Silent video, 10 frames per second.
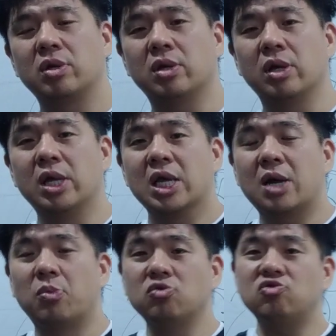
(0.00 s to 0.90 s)
예.
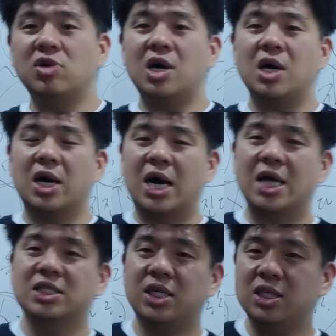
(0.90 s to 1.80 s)
그러니까 모두가
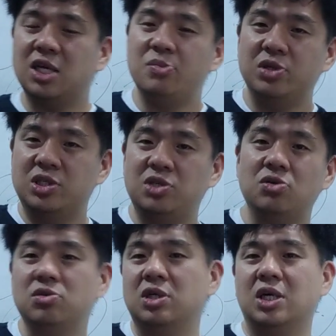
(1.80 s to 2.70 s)
각자의 삶에
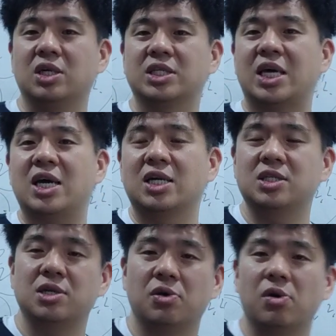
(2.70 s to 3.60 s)
치여서 그냥 그렇게
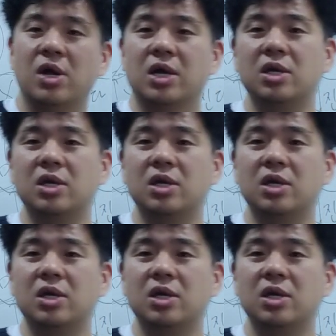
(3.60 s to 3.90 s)
살아가잖아요.